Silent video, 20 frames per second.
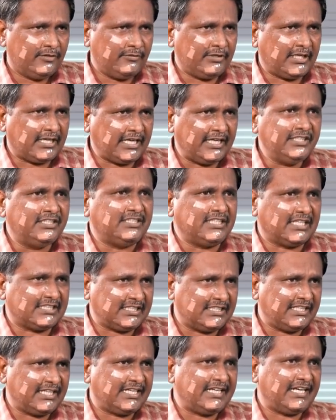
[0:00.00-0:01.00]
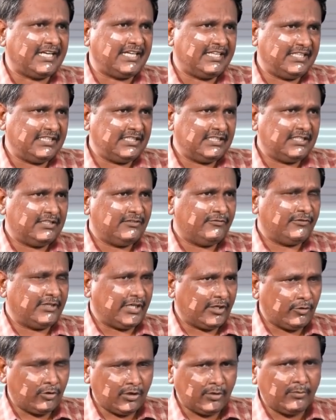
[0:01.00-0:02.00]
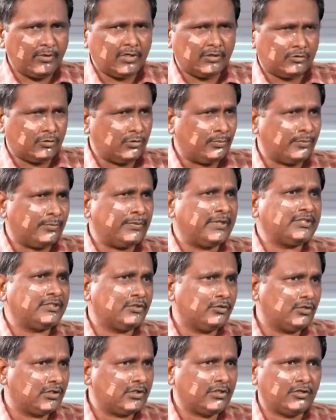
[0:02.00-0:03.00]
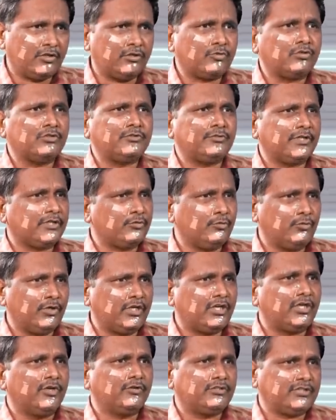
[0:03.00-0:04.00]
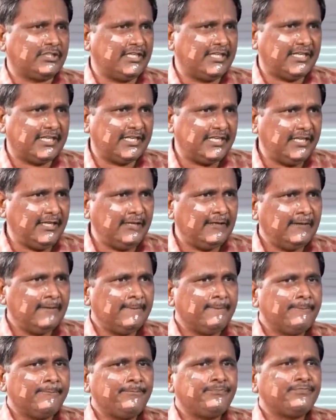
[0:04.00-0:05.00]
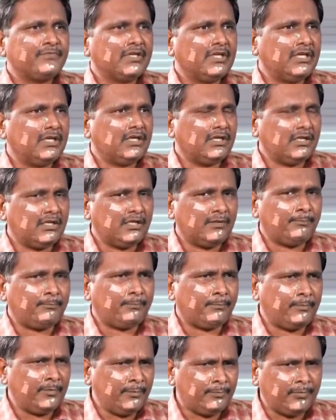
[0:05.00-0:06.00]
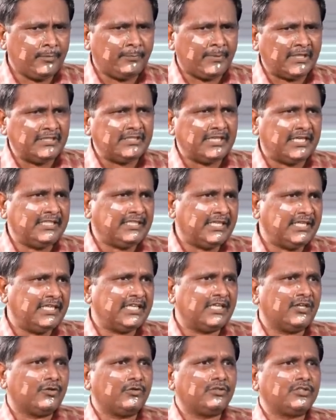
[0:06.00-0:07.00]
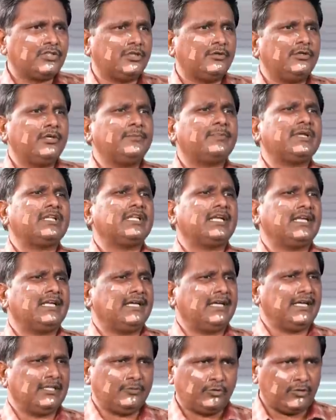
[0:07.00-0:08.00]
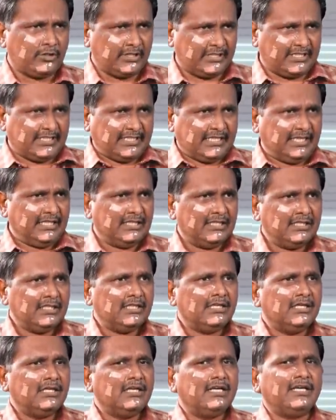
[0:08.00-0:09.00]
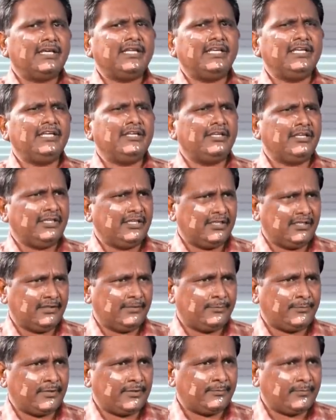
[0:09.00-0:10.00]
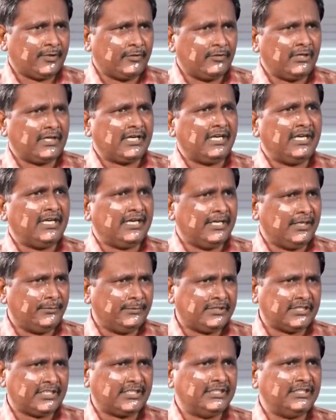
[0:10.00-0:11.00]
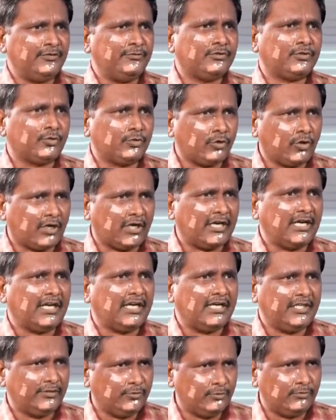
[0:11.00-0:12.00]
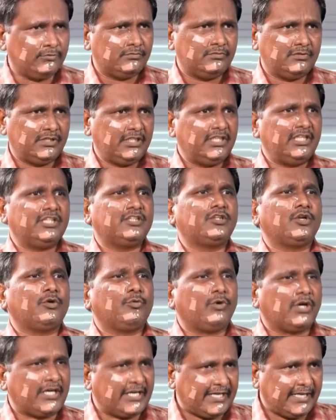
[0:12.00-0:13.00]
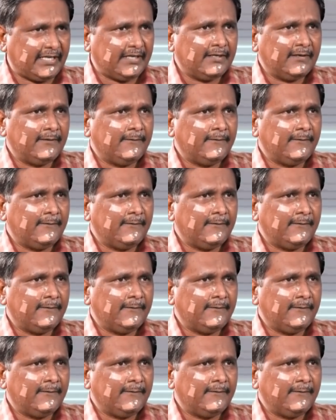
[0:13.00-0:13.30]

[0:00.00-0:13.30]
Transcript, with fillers: వీళ్ళకి ఐదు శాతం దగ్గర ఆగింది వీళ్ళకి కూడా మొన్న తూర్పు పశ్చిమ గోదావరిలో కొంచెం ఎక్కువ ఓట్లే వచ్చినాయి కానీ ఇప్పుడు పంచాయతీ ఎన్నికలకు వచ్చేటప్పటికి ప్రధానంగా అది ఉంటుంది కదా అంటే ఈ ఇప్పుడు పవన్ కళ్యాణ్ ఏమి చిరంజీవితో దూరం కాలేదు ఇద్దరు ఒకటే